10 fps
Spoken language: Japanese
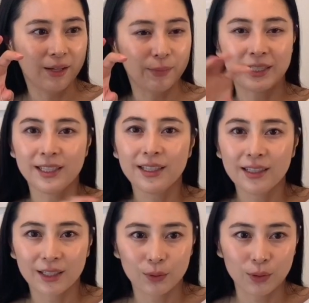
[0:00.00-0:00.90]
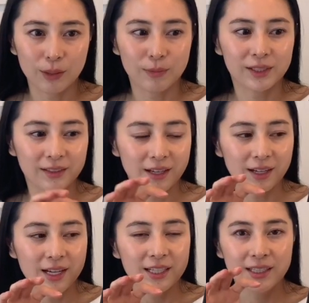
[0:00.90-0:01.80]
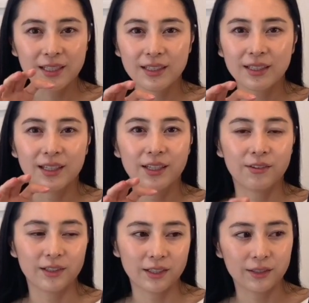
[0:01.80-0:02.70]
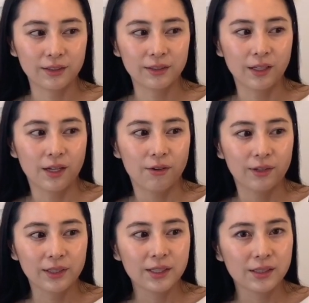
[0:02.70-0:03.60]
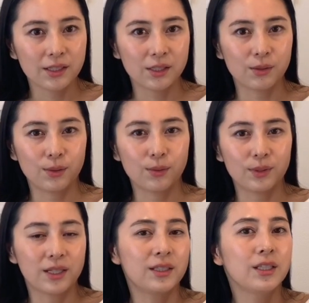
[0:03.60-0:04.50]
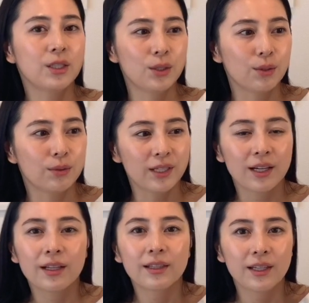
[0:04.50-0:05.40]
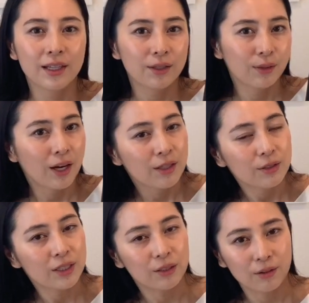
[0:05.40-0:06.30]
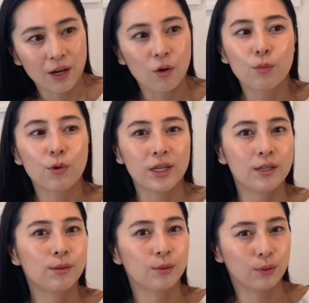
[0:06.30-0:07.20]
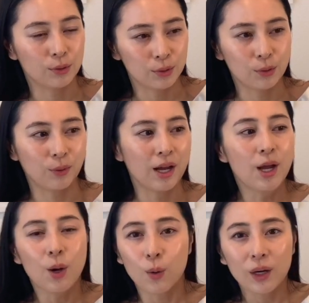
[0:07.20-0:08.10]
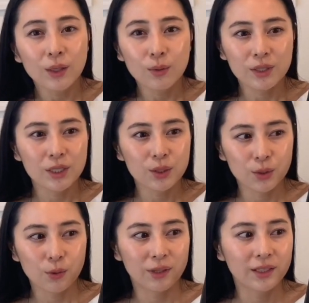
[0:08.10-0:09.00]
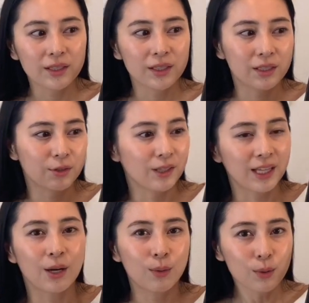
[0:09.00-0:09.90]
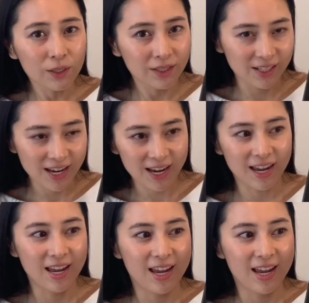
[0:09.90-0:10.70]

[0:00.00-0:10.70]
進化といいますか、進化ではなく私たちのような人種、ネアンデールタール人とかホモ・エレクトゥスとか他の人種を私たちは倒して